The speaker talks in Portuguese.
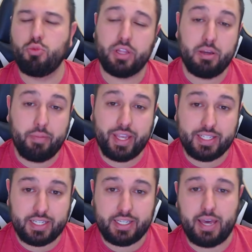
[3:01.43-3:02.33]
também
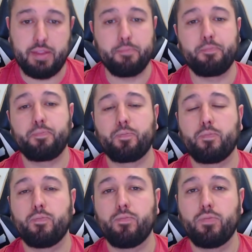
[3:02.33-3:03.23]
essa série.
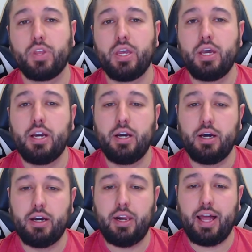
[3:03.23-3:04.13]

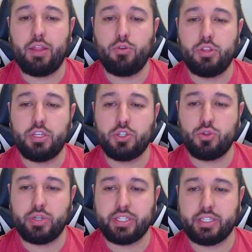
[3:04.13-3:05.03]
Uh, lá no
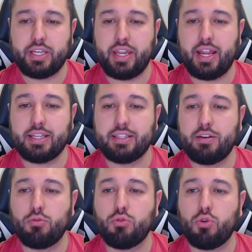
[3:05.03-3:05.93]
início, essa série elas
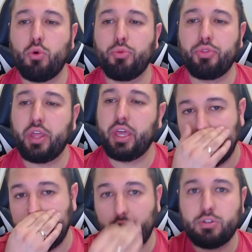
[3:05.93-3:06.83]
não contém
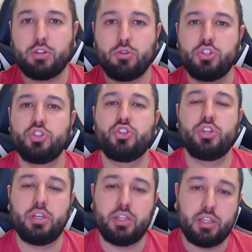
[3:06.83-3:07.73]
nem os atores de
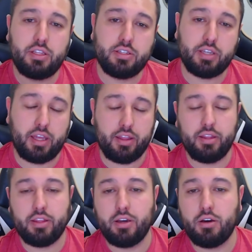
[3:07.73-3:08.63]
Dean e nem de Sam.
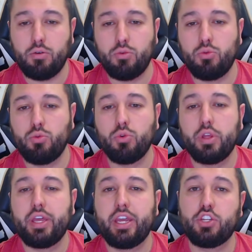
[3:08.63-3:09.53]
Então,
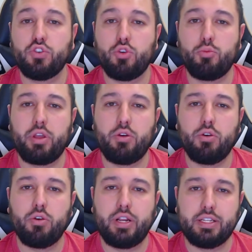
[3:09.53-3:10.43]
eles foram
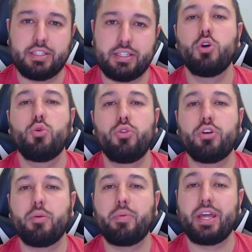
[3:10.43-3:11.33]
meio. Eles. O único que
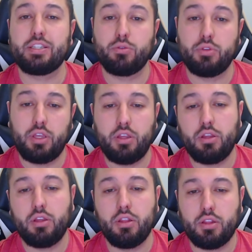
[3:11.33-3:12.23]
aparece é o Dean,
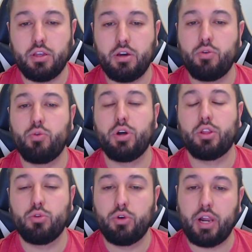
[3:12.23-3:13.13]
então o
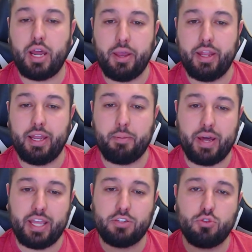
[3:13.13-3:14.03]
ator lá ele
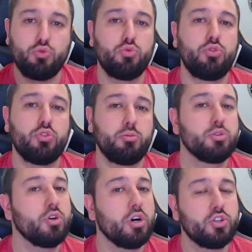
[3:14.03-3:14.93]
aparece num único
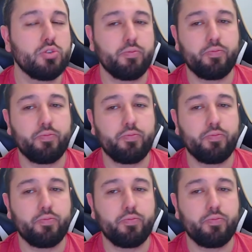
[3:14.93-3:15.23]
episódio.